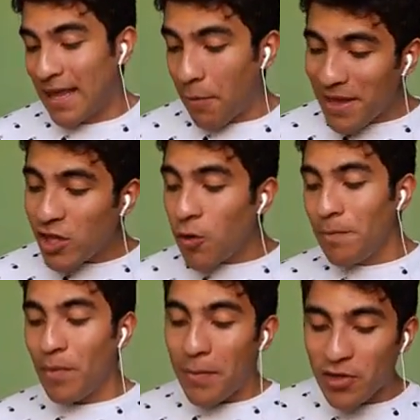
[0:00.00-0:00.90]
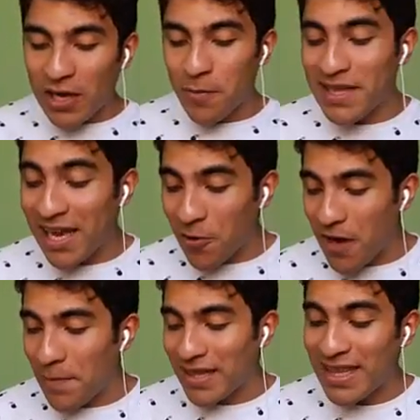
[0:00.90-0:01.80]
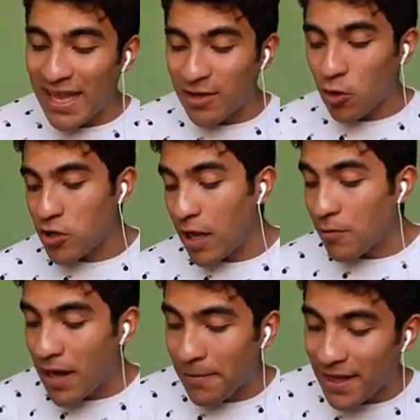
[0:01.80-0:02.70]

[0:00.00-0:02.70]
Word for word: de momento vamos a comenzar con una partida de touchdown.